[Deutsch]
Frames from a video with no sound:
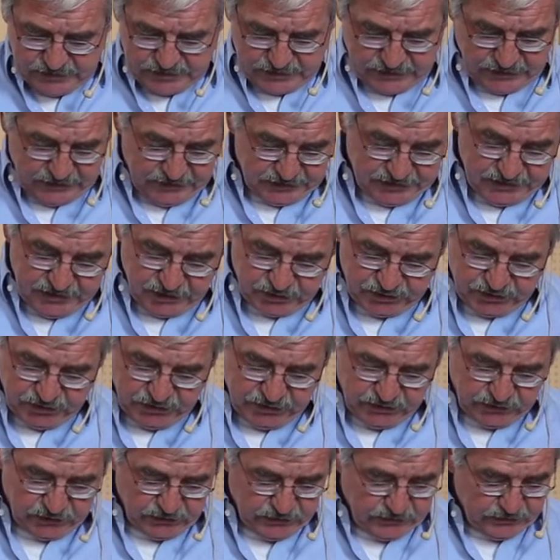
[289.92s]
die seelischen
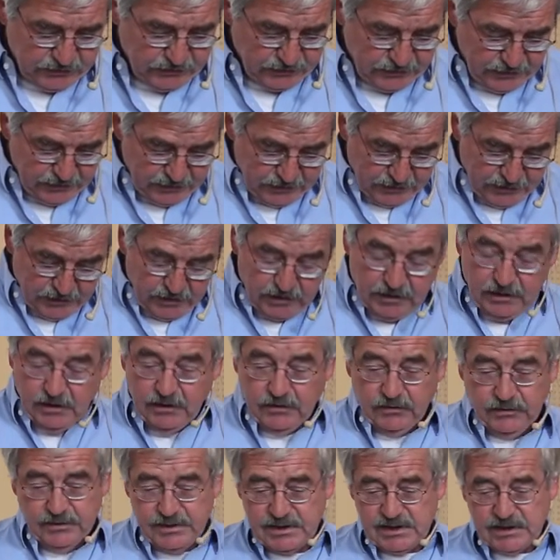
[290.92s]
Erschütterungen
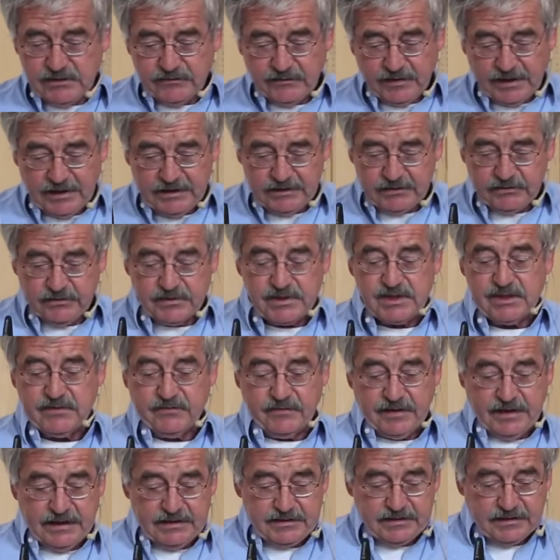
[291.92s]
und so weiter und so
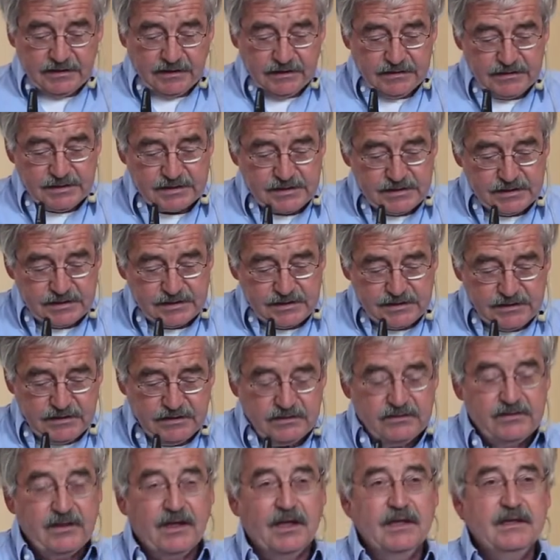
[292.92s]
weiter. All das
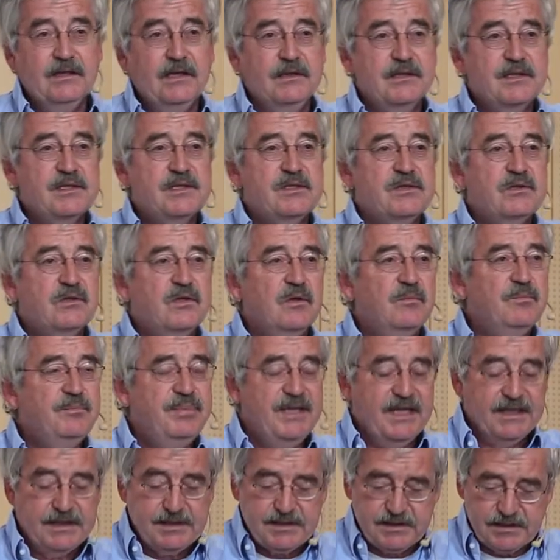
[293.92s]
ist Teil eines
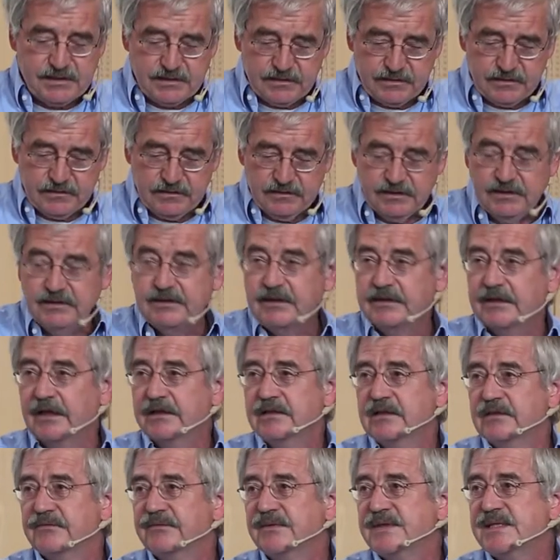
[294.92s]
komplexen,
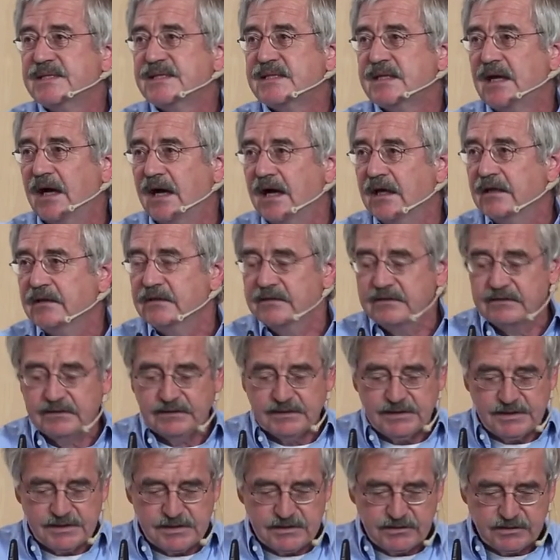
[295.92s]
ineinander verzahnten
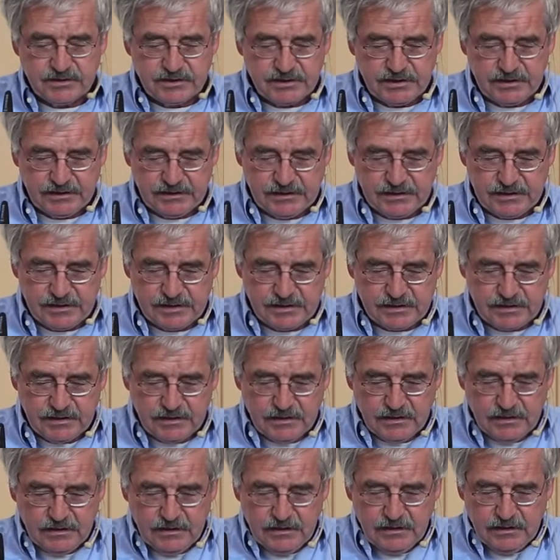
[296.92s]
Krisengeschehens,
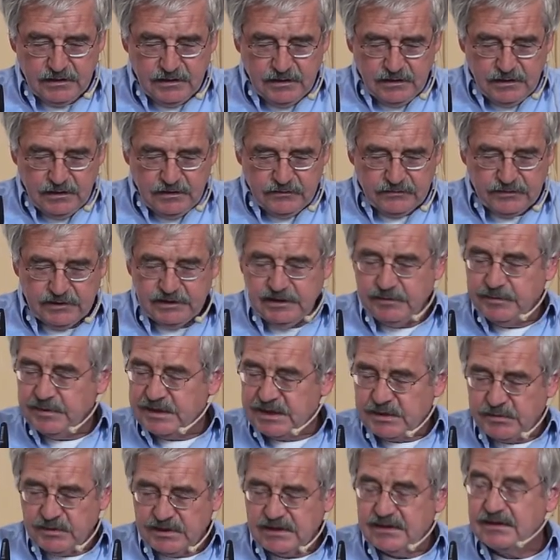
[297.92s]
von dem
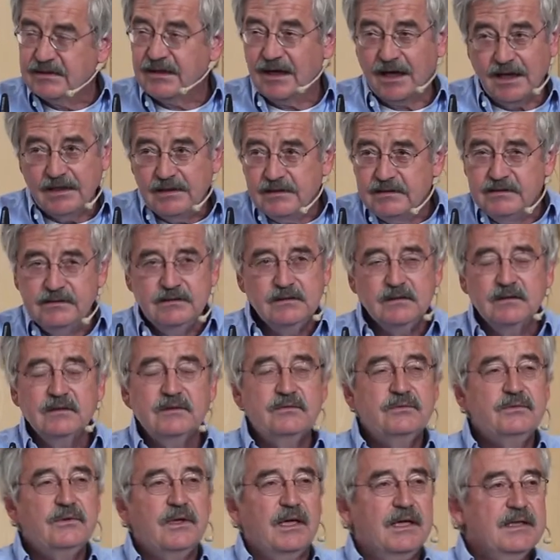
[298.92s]
inzwischen alle
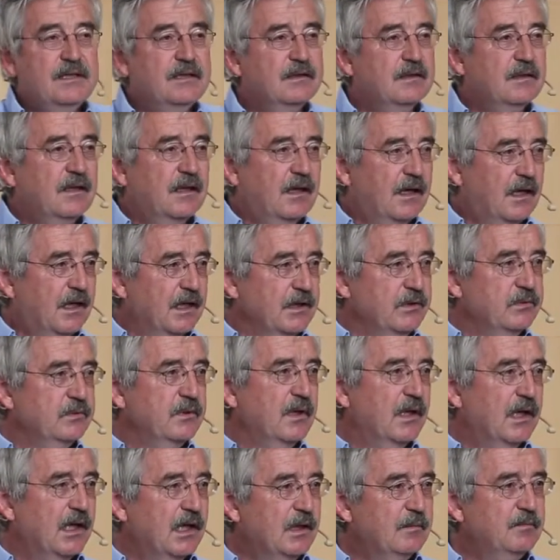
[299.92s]
irgendwo eine
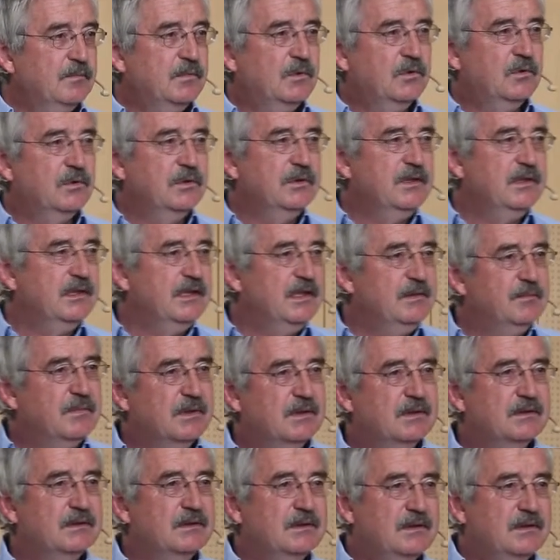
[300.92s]
Ahnung haben, ohne immer